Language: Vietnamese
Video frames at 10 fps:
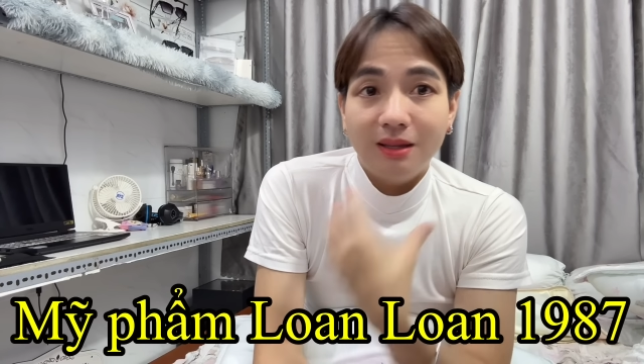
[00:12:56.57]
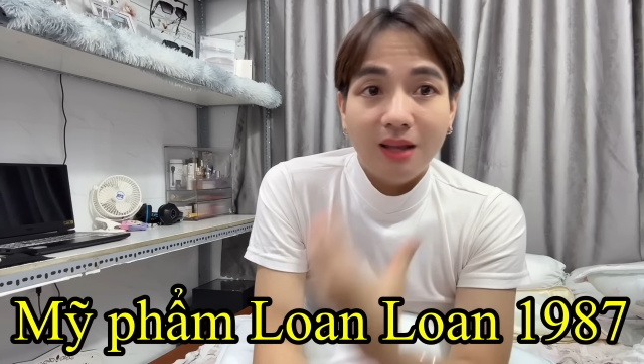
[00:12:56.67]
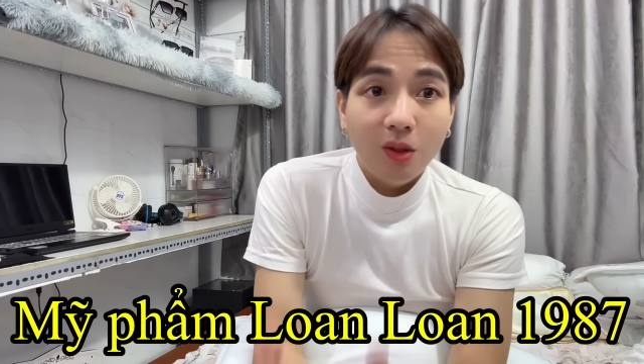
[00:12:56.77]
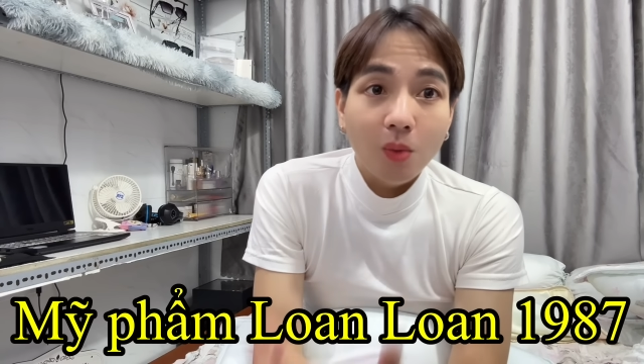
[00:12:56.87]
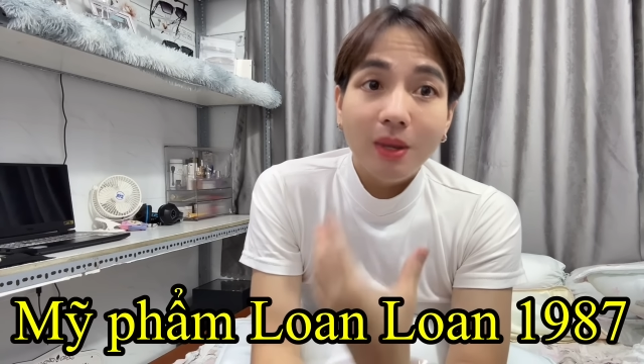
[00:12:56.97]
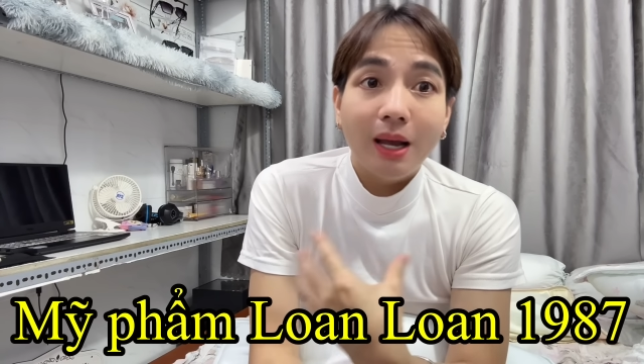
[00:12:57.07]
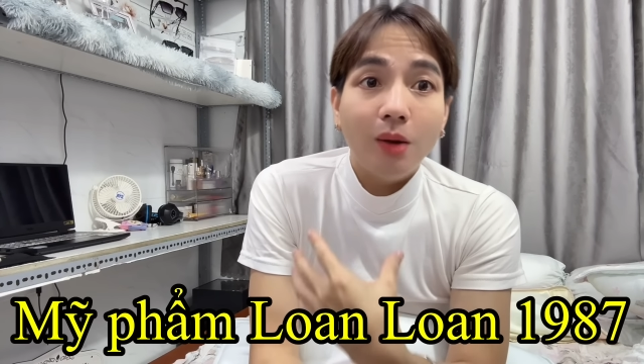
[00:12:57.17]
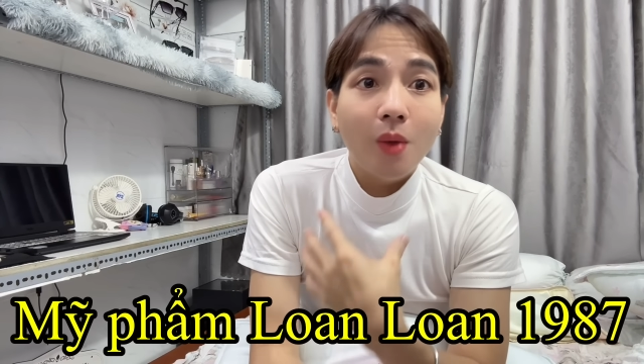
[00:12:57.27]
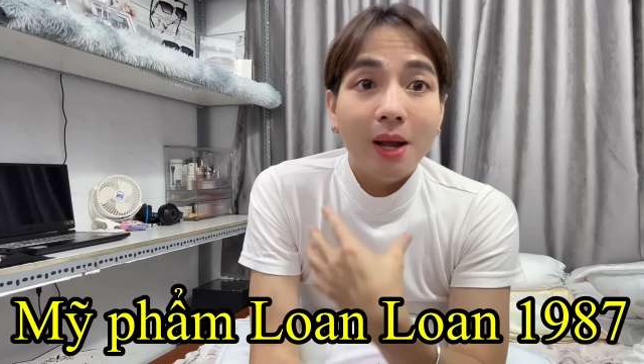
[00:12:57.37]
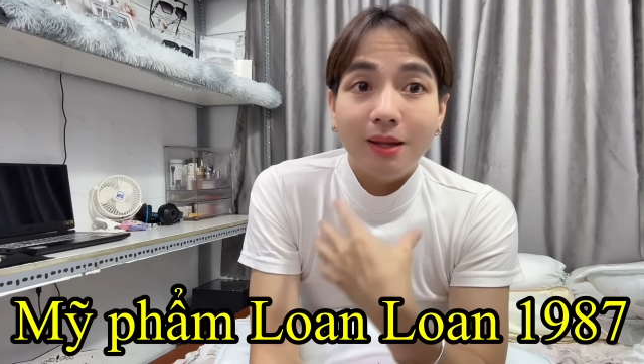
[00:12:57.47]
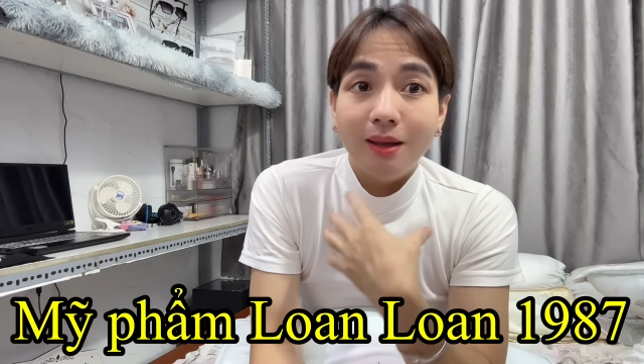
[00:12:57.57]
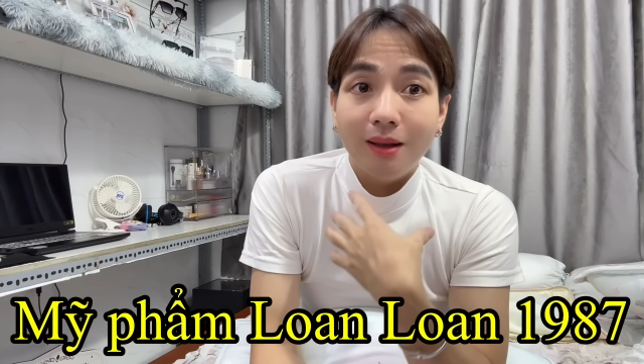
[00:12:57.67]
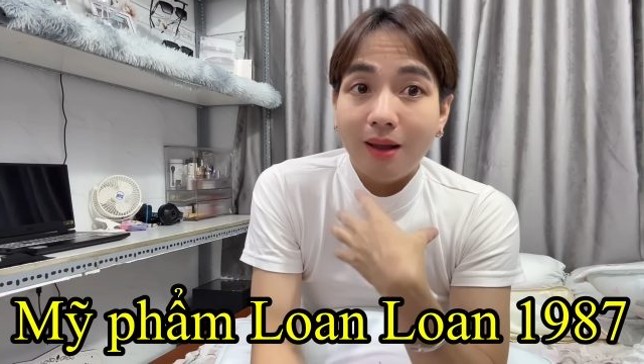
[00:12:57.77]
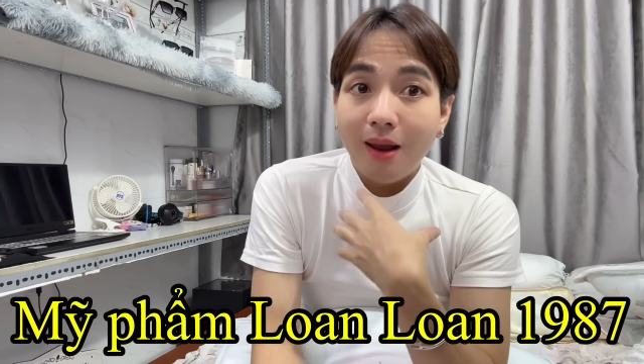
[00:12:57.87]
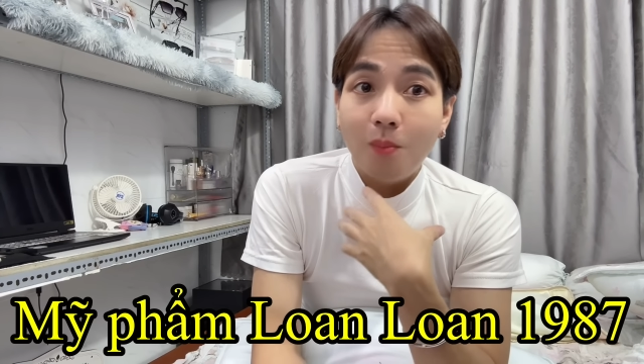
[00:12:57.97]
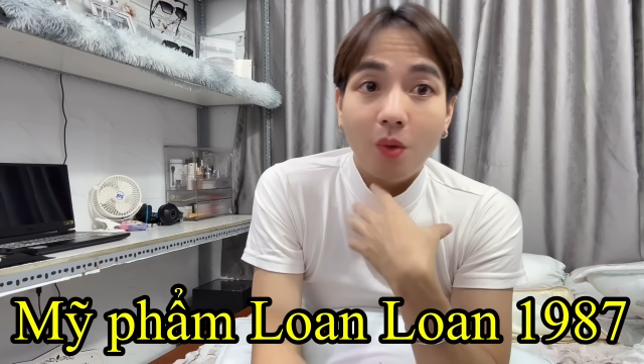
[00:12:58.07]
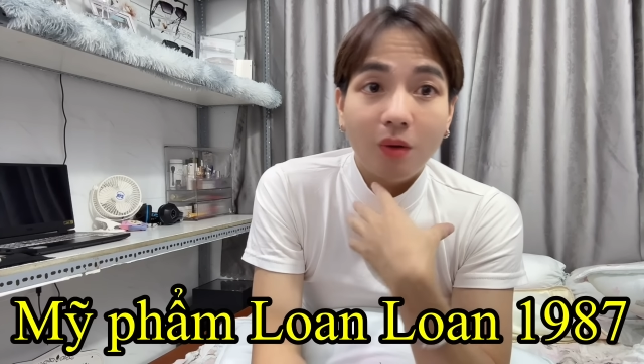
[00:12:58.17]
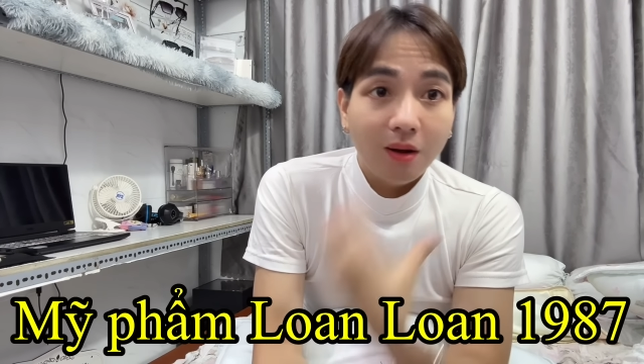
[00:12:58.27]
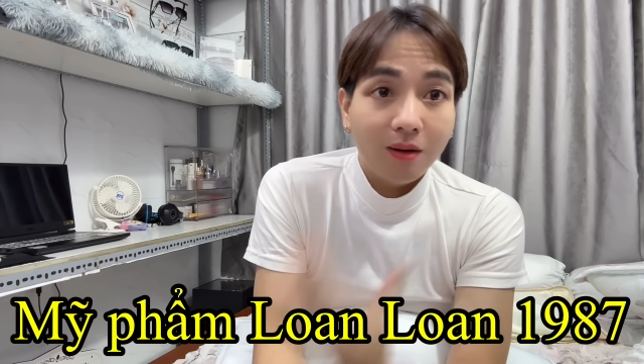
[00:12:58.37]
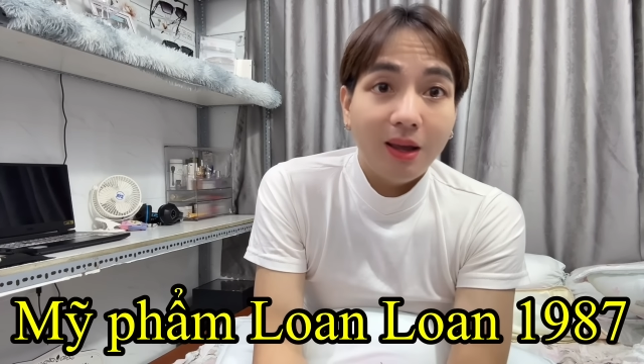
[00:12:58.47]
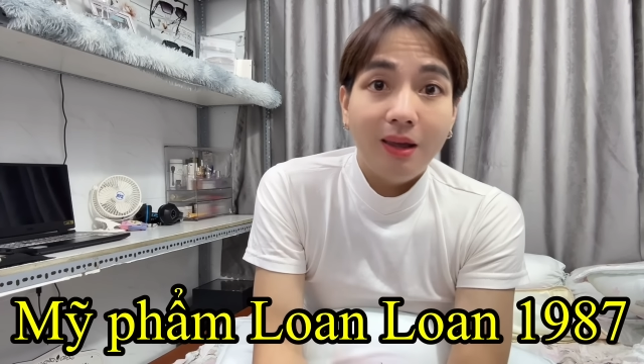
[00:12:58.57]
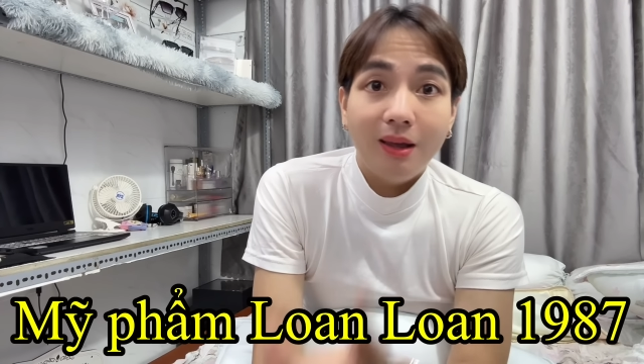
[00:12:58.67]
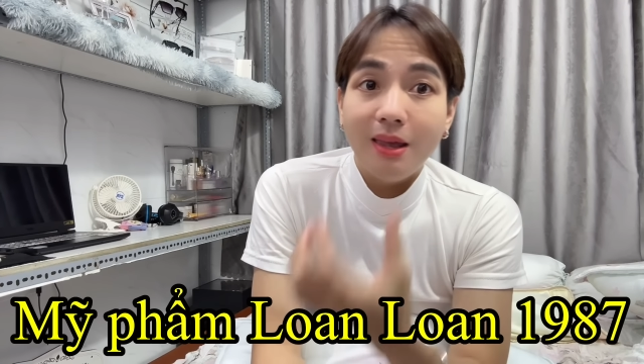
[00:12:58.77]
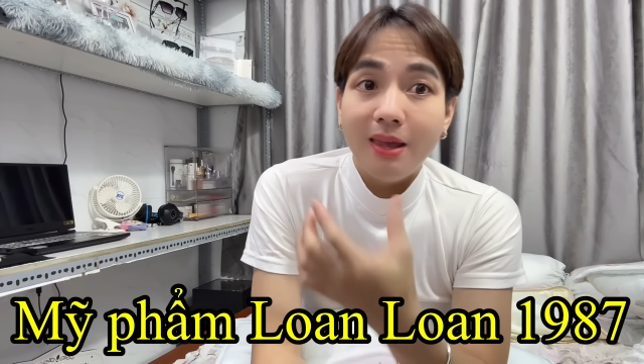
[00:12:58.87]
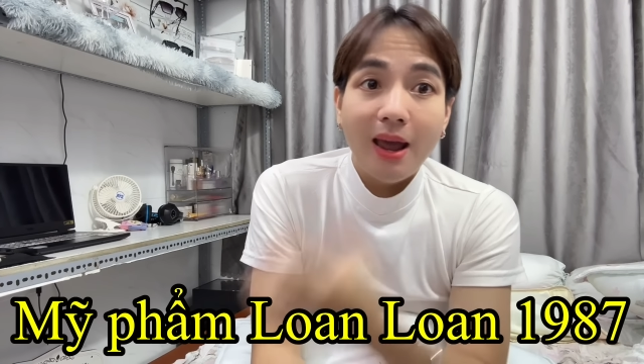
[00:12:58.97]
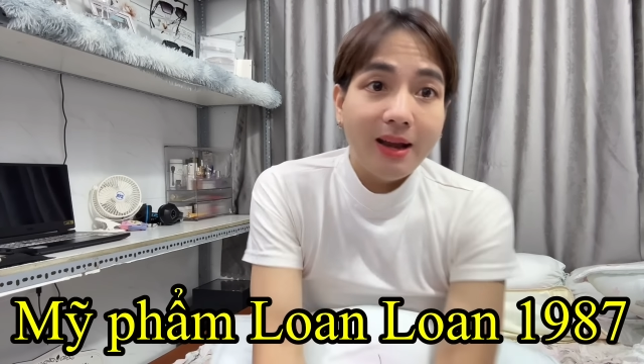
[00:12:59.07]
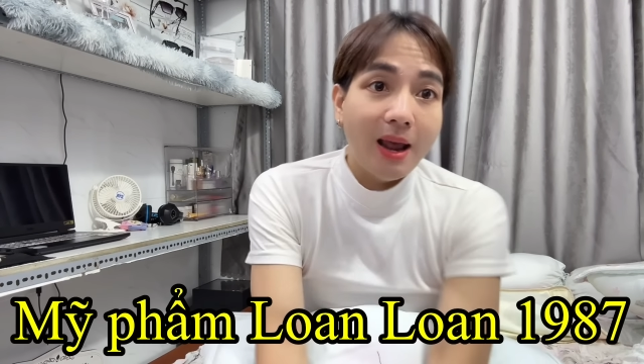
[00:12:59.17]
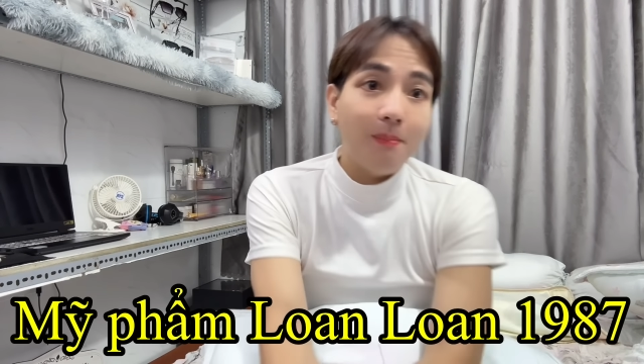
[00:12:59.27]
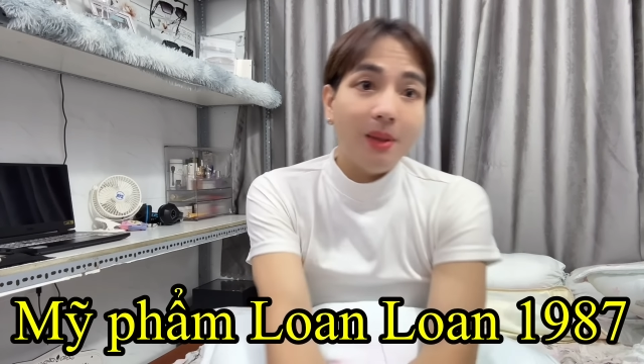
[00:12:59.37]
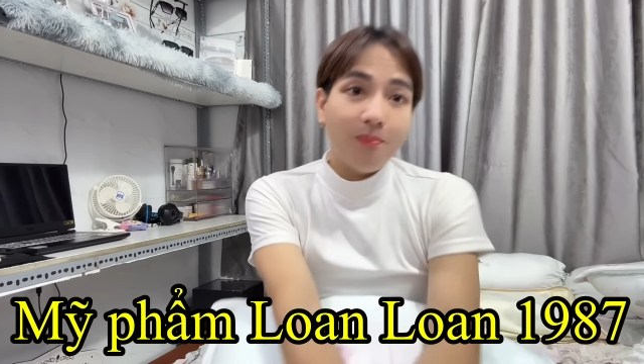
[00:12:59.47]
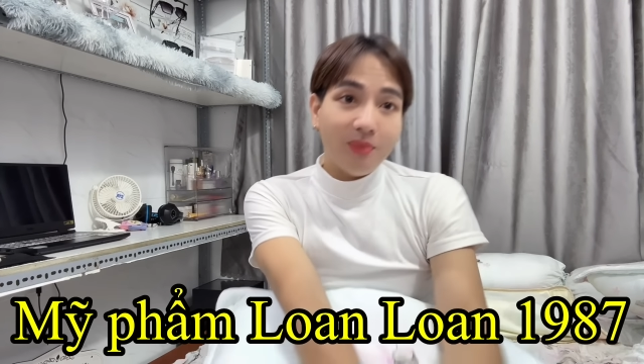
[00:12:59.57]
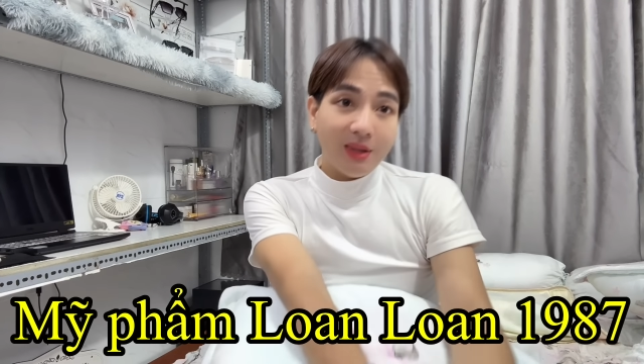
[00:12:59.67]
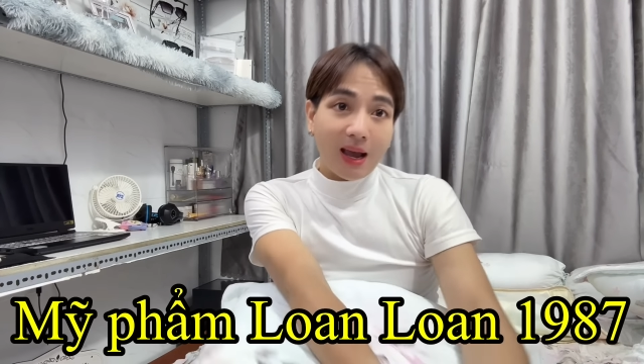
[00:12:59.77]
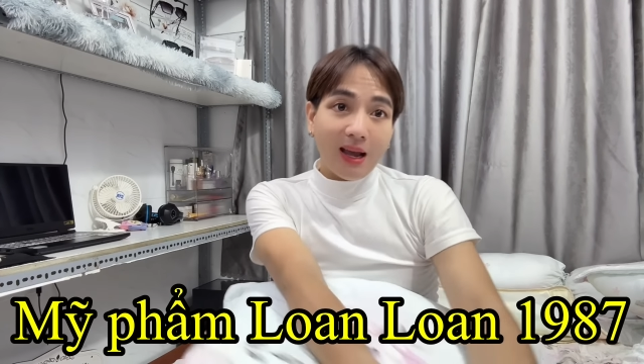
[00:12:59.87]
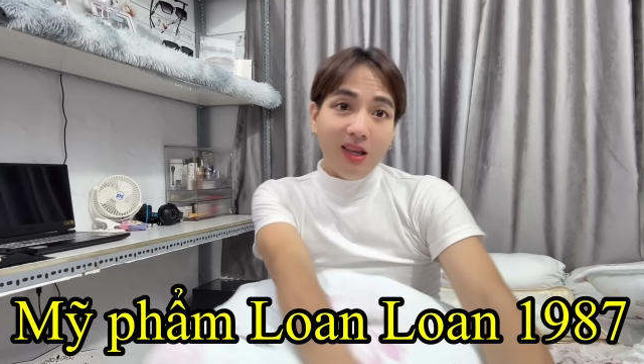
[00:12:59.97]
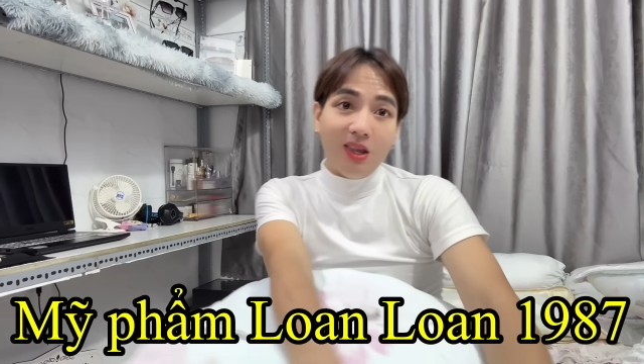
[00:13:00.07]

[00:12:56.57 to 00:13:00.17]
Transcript: thì lúc chỉ cảnh qua là chỉ cảm thấy hồng long cực kỳ cái da đẹp lắm trắng